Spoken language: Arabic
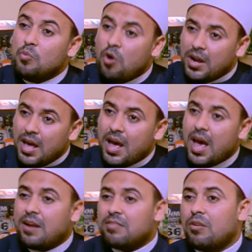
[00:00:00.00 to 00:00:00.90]
مؤنة
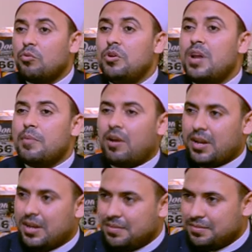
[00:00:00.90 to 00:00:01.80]
أكثرهن
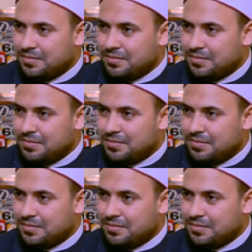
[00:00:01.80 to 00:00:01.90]
بركة